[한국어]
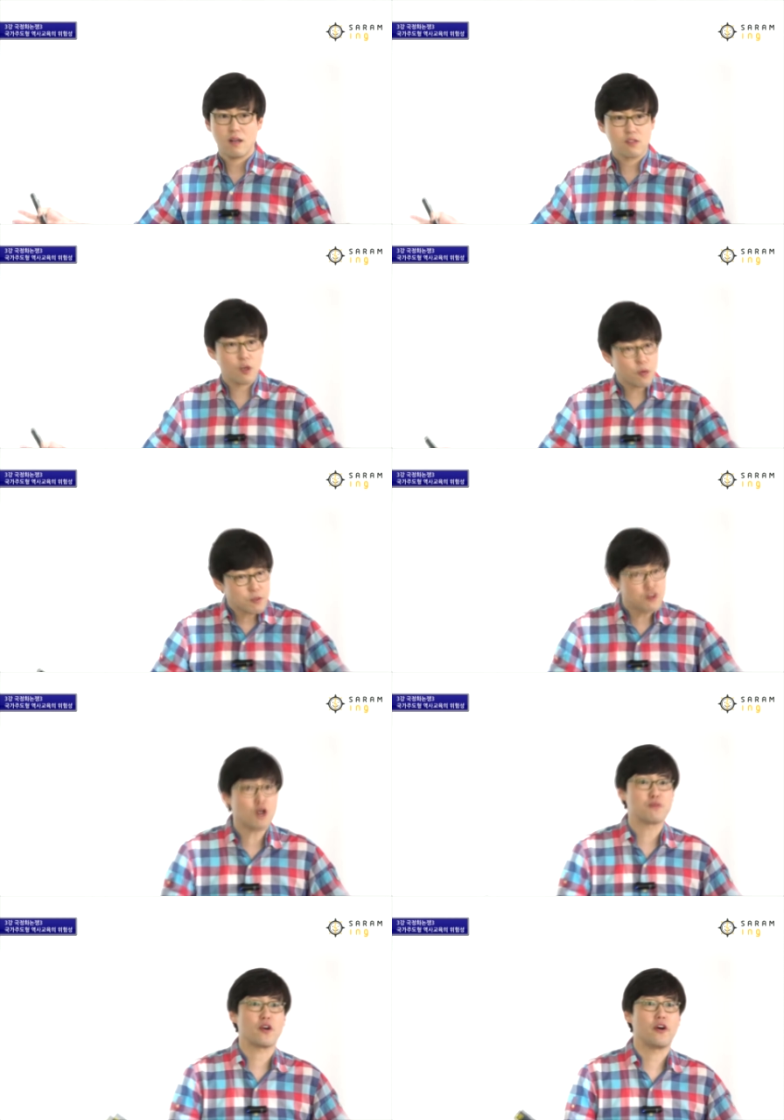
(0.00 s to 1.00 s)
들어보신 분이
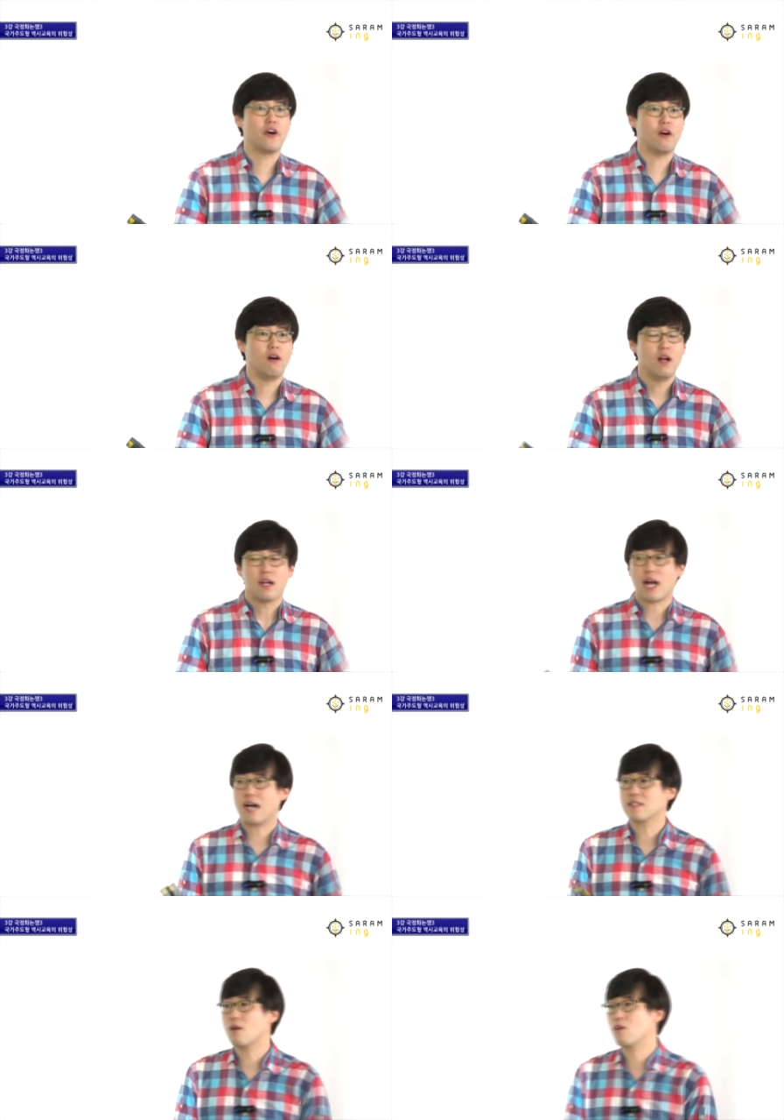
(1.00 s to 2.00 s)
없어요.
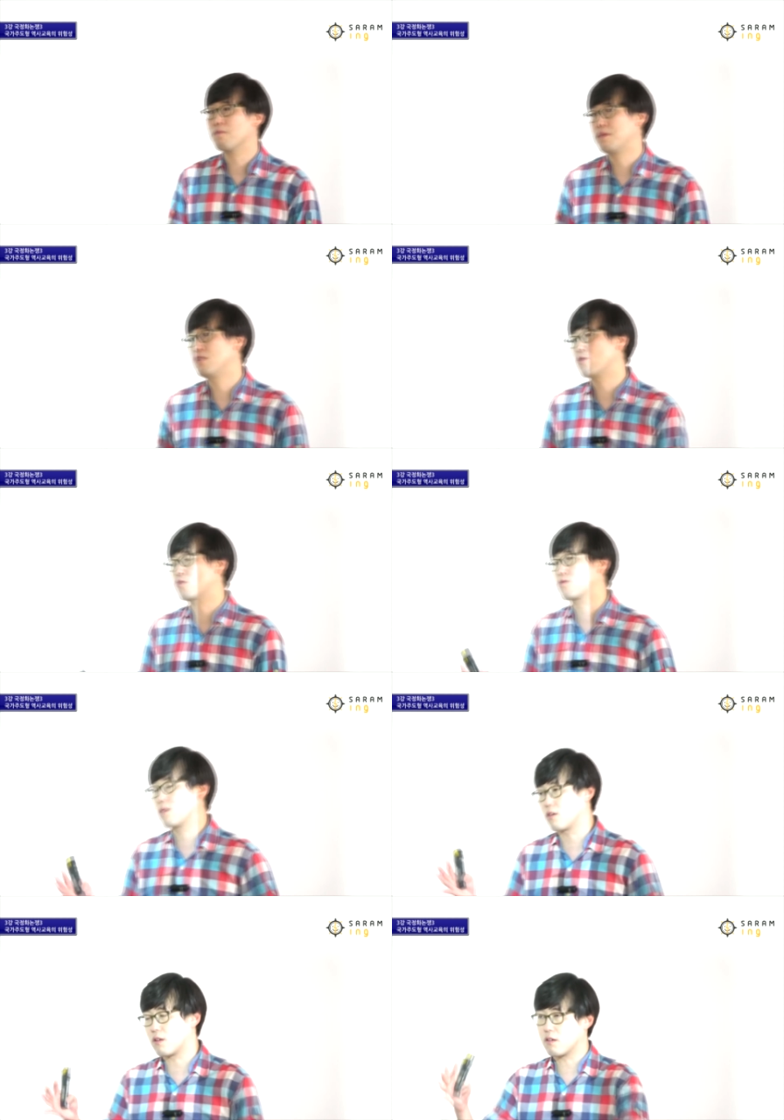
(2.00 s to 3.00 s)
강상호는
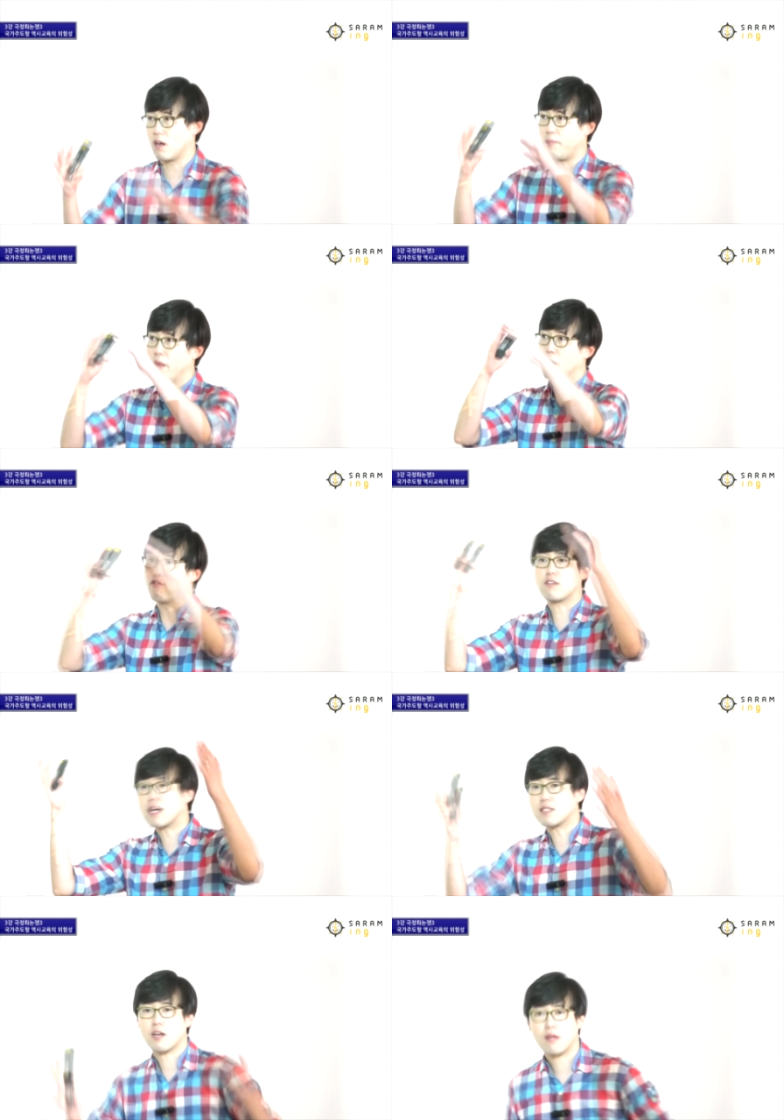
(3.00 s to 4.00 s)

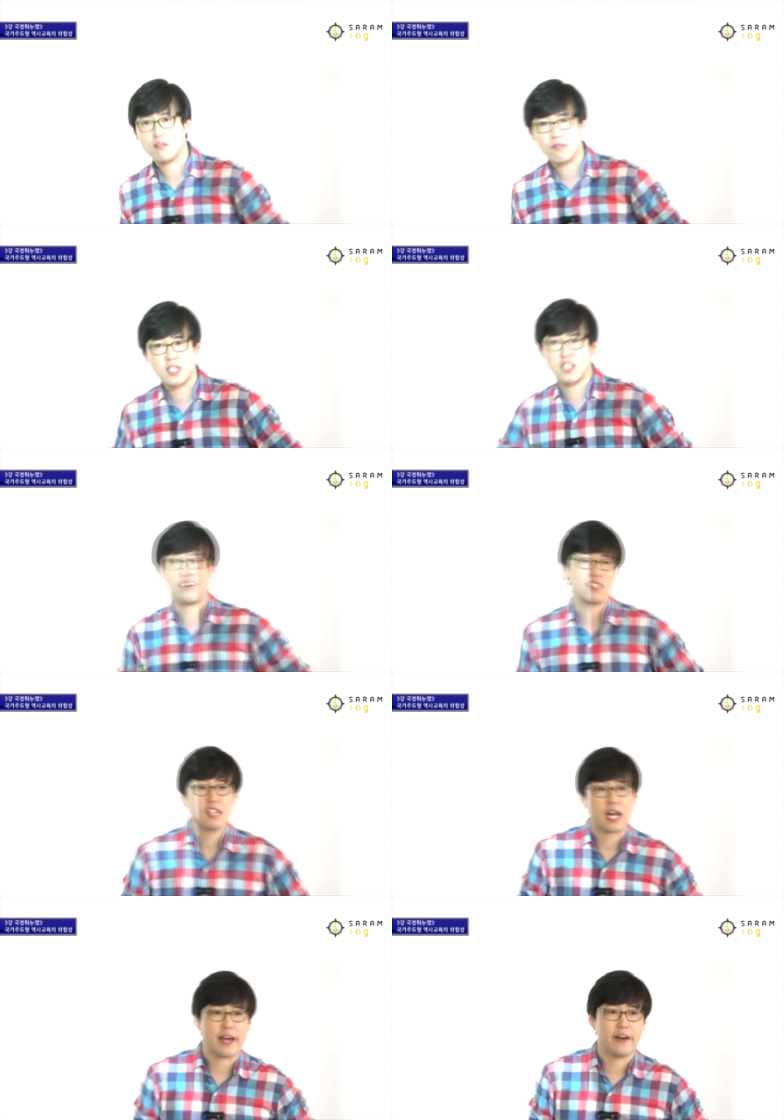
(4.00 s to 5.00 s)
국가 차원에서도
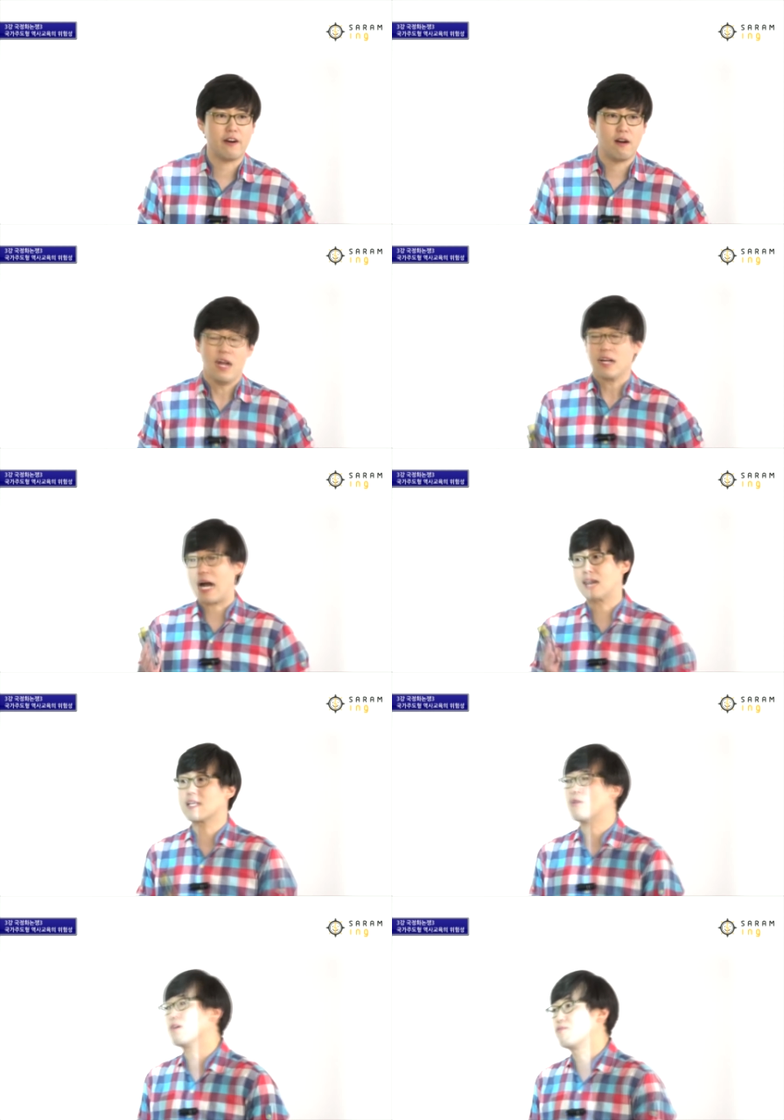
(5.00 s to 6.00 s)
기려지지 않아요.
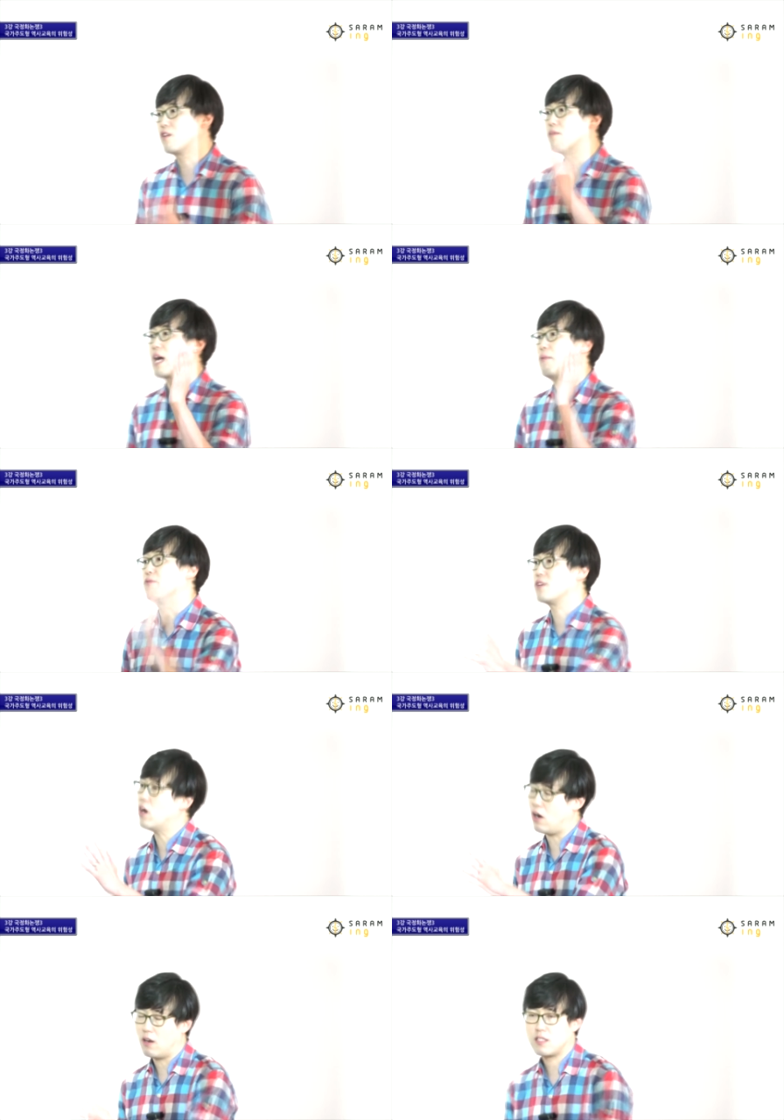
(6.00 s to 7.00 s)
강상호의 무덤을
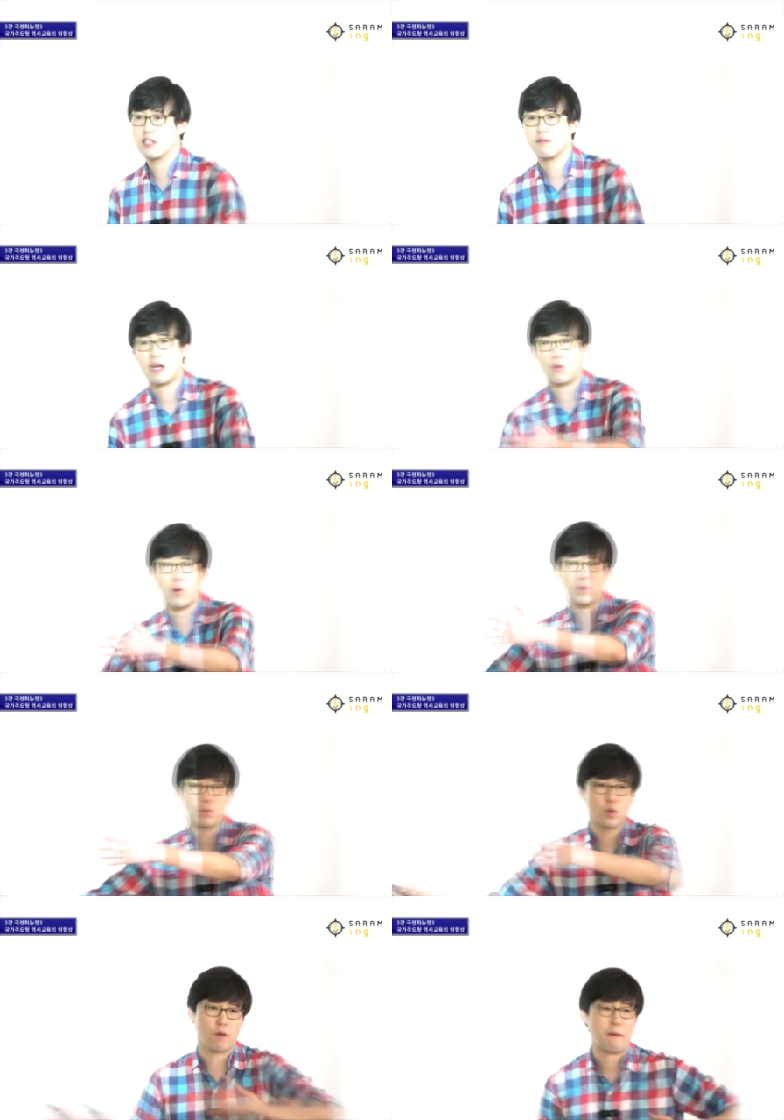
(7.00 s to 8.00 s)
가보면요. 지금 그냥
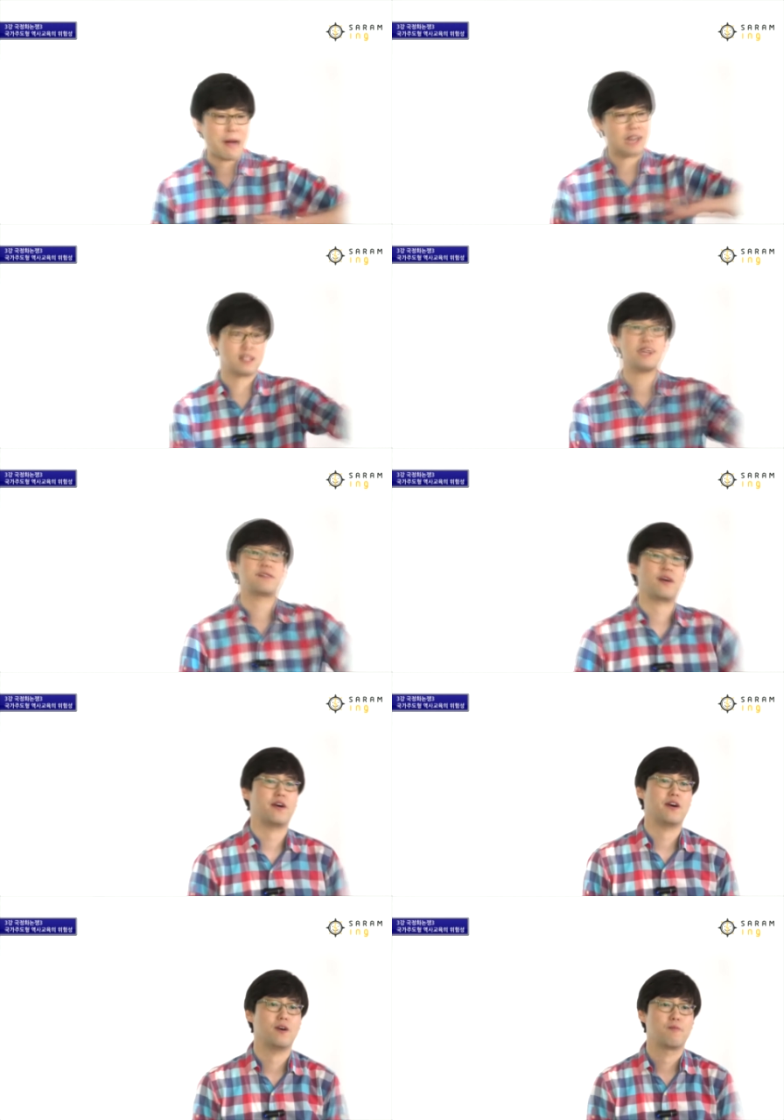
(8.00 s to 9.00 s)
고속도로 옆에 방치돼
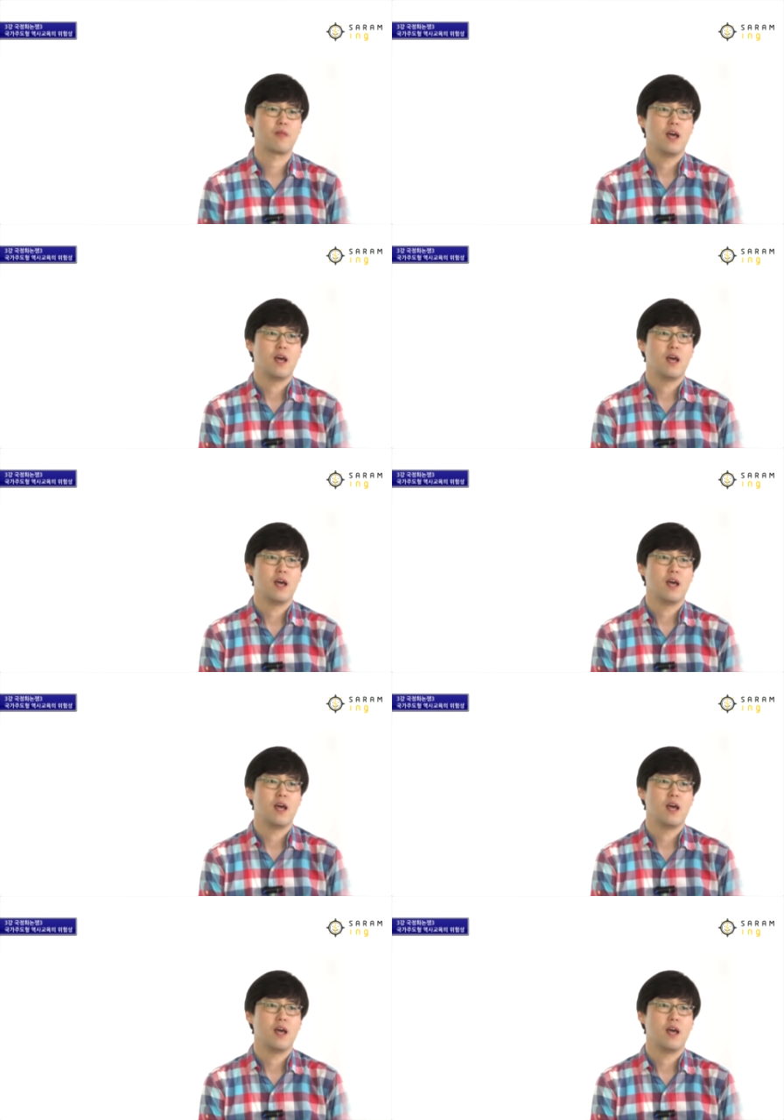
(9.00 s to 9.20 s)
있어요.